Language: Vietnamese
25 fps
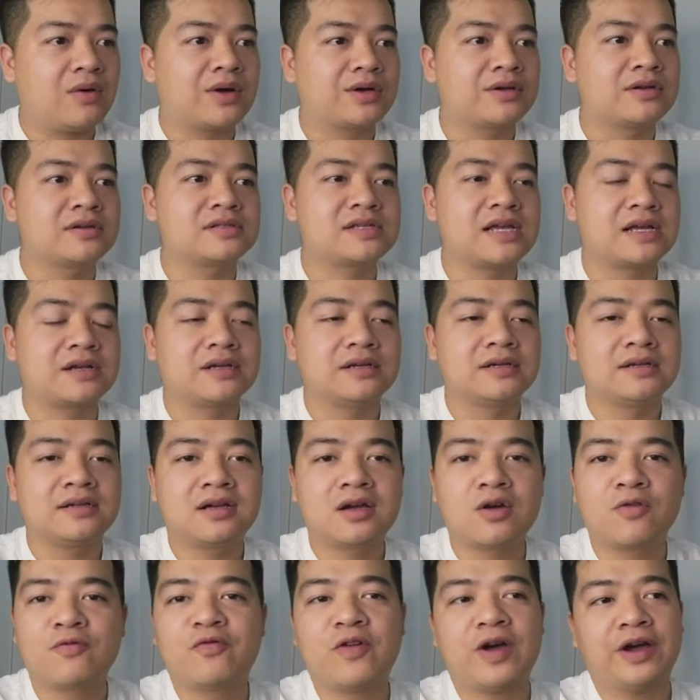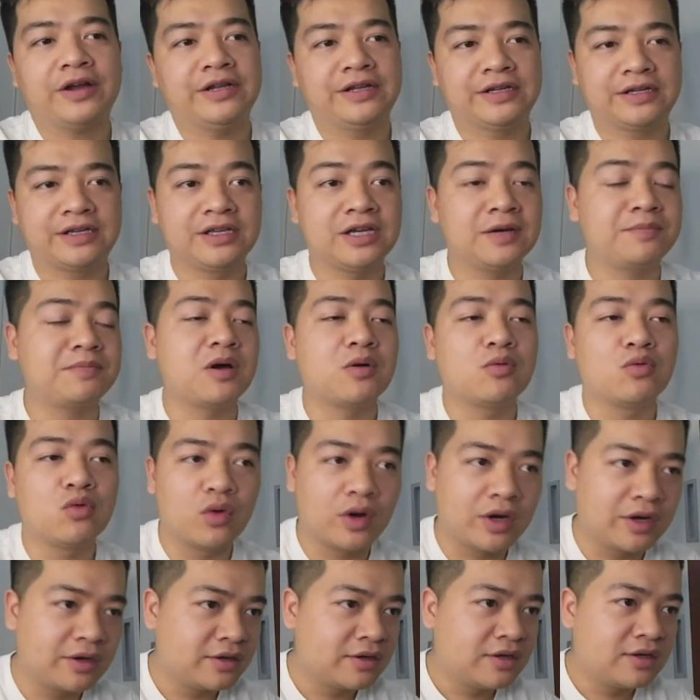Hoàng Đức sang đấy không phải để ký hợp đồng
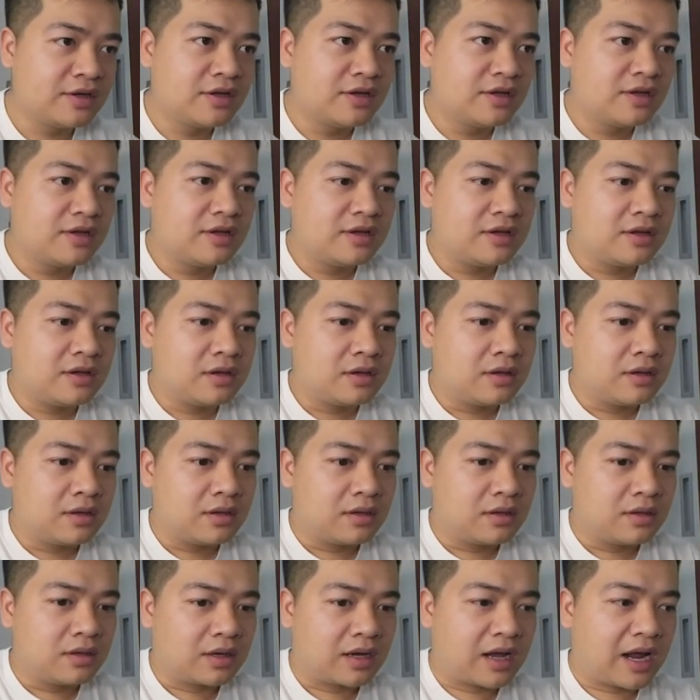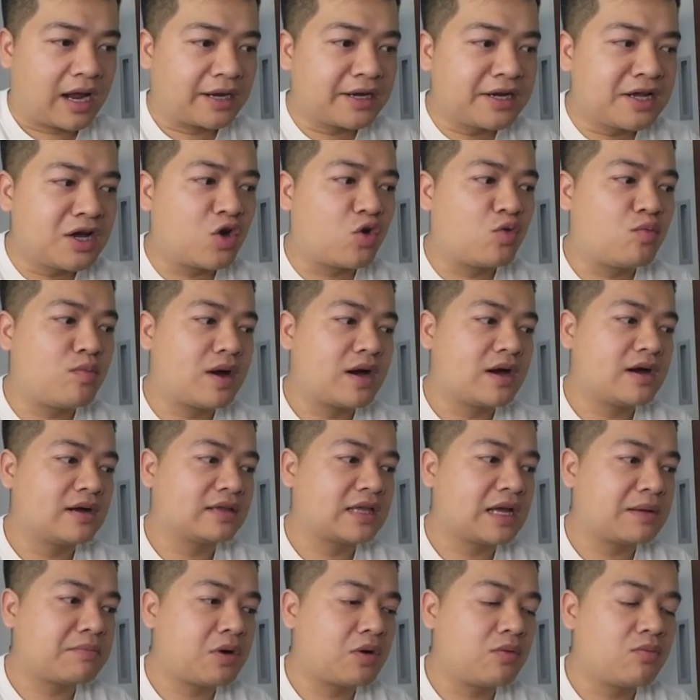luôn. Cái điều mà người
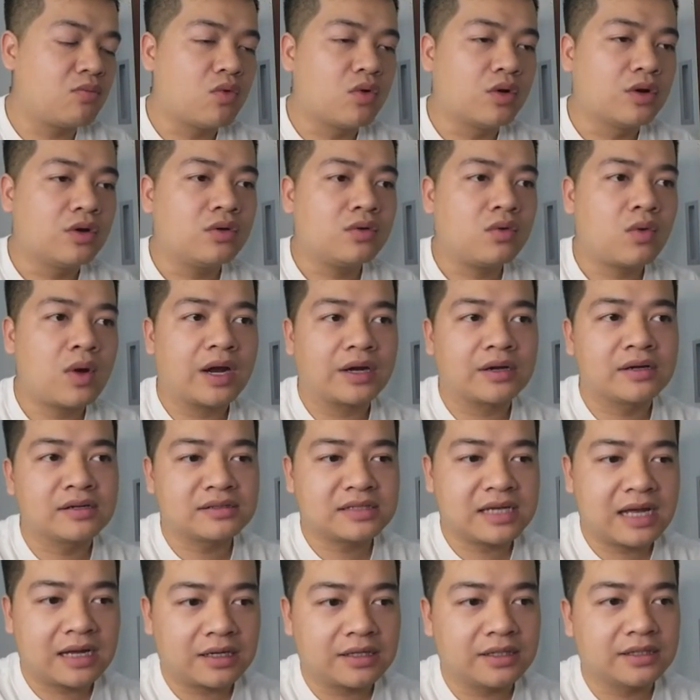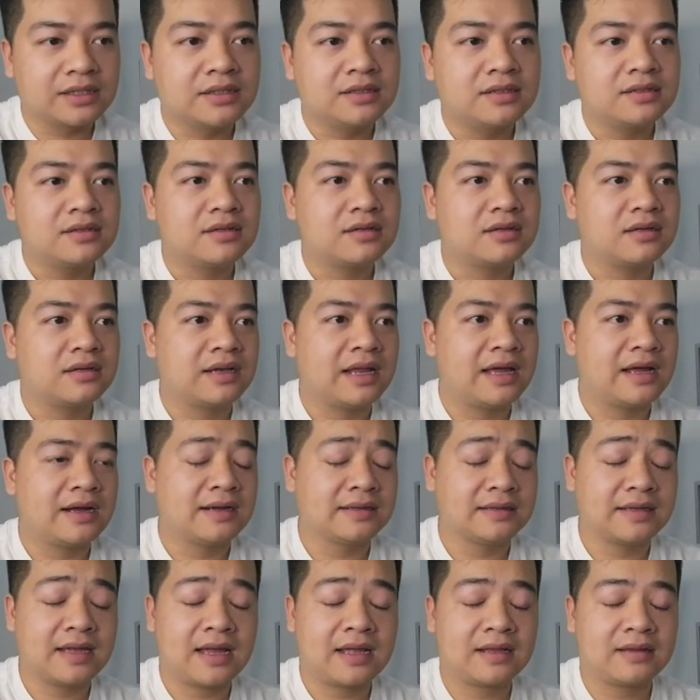ta mong muốn Hoàng Đức sang đấy là
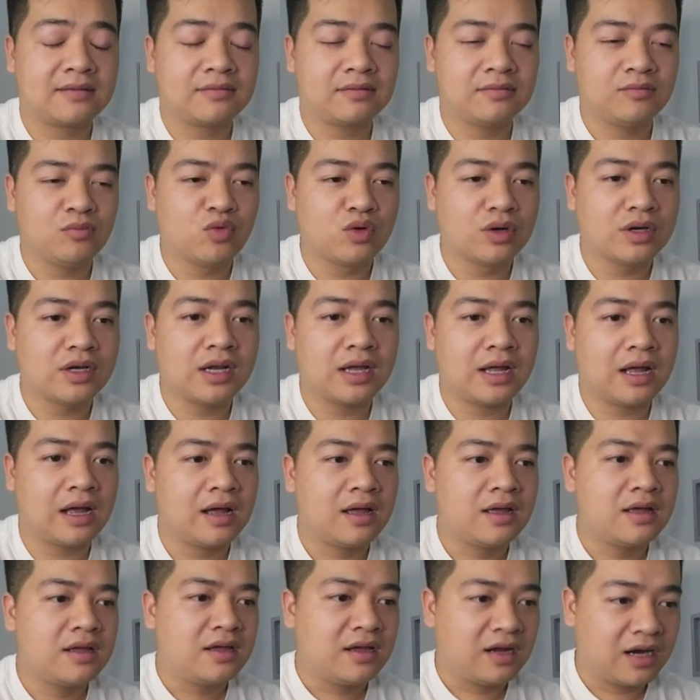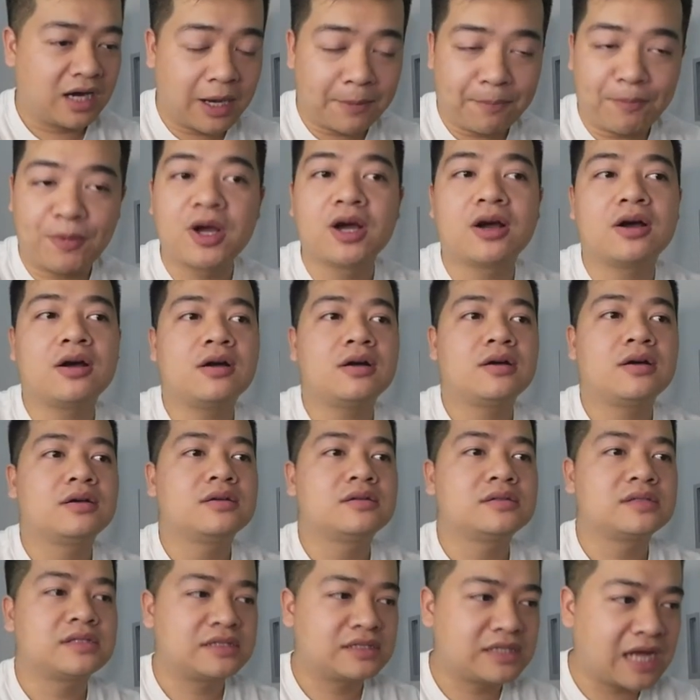người ta muốn là gặp gỡ,
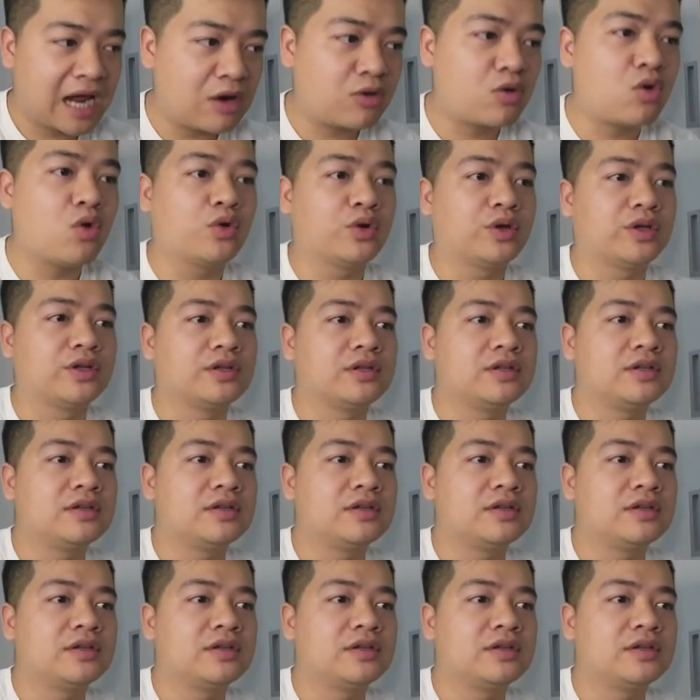trao đổi.